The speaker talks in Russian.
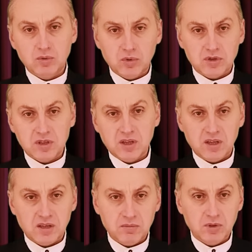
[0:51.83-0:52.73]
тоже
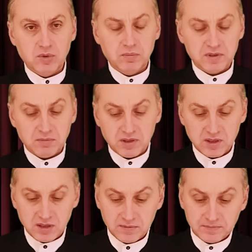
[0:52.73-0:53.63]
рекомендую посмотреть.